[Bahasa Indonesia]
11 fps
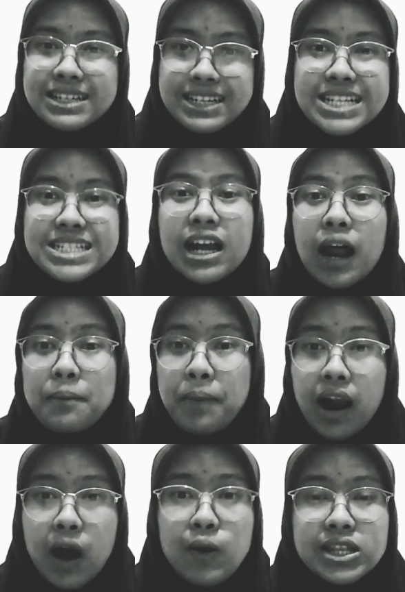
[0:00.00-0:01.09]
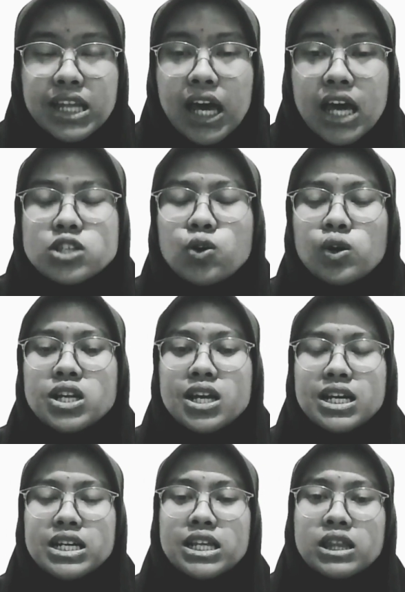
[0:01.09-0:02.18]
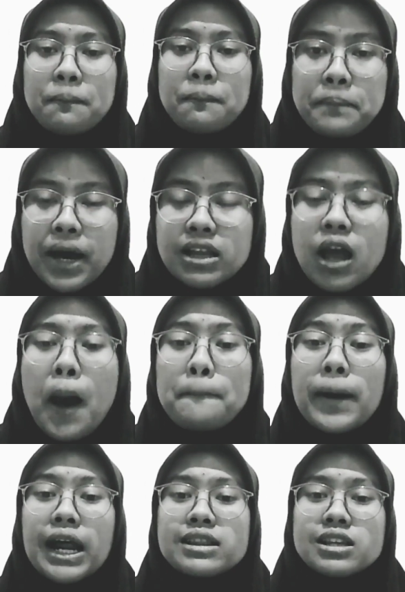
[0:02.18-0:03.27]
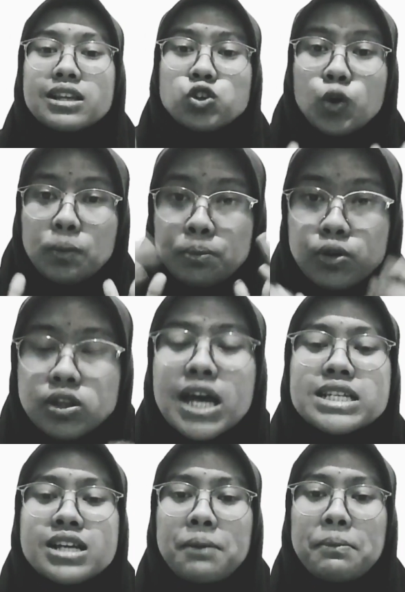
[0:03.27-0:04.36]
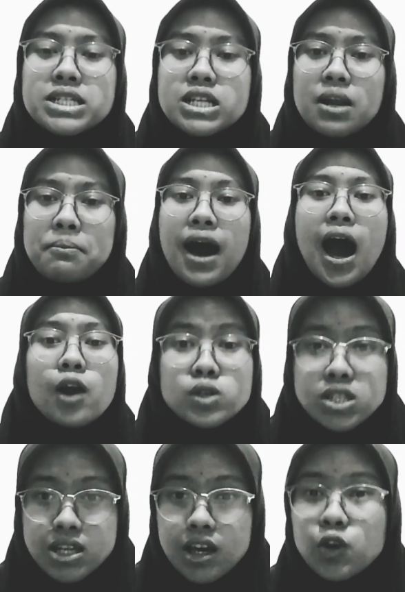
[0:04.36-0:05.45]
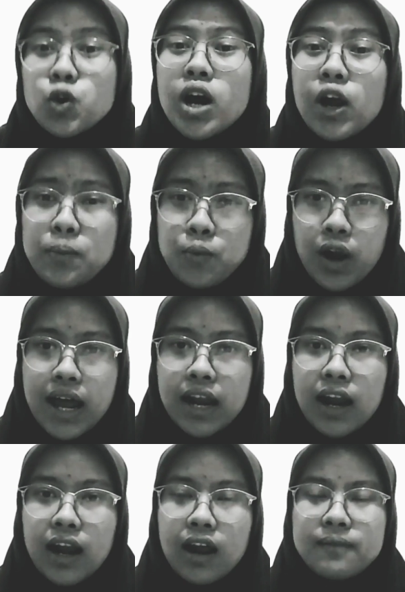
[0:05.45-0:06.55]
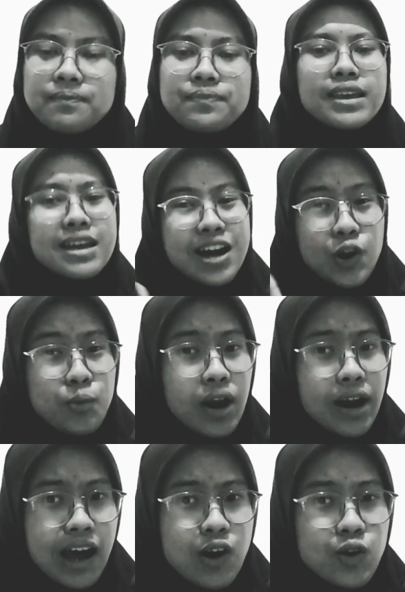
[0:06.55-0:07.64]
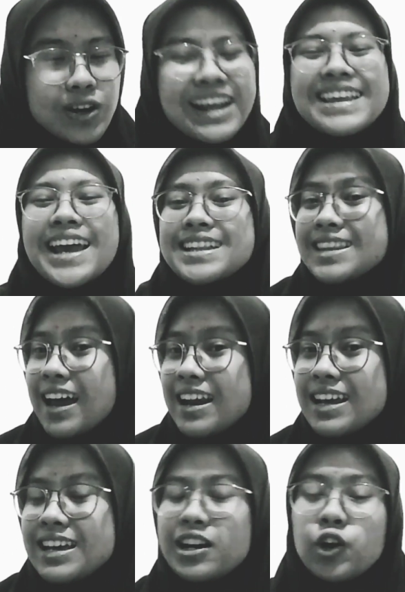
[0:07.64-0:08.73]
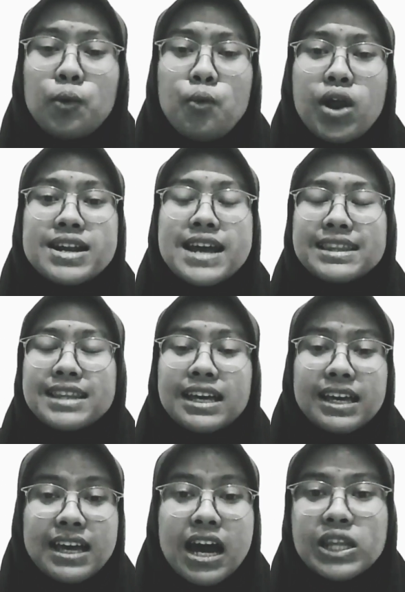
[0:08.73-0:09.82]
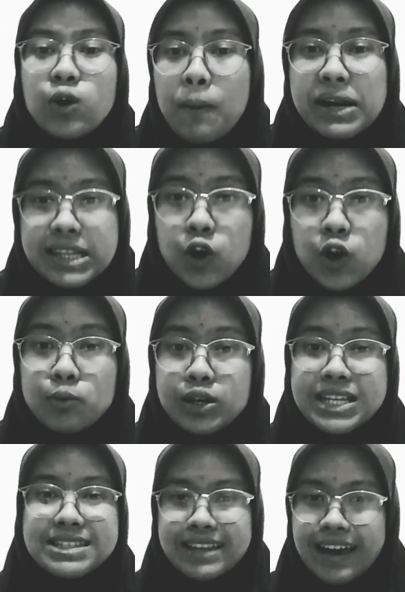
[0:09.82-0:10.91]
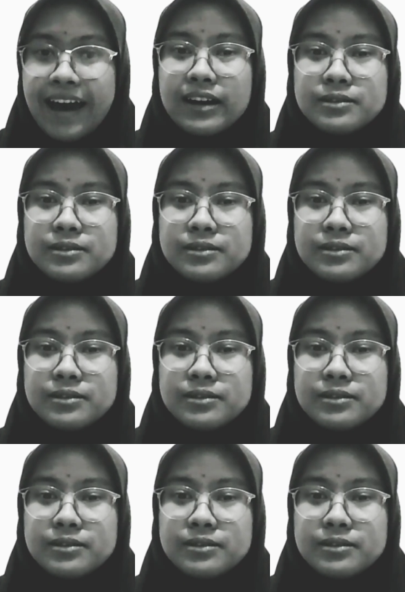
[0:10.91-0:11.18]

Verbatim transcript: di Jalan Pahlawan teh sok dijadikan tempat paranti nyumput jelema-jelema anusian ku garombolan. Garombolan naon? Yaitu tadi, gerombolan DITI atau Partai Komunis teh.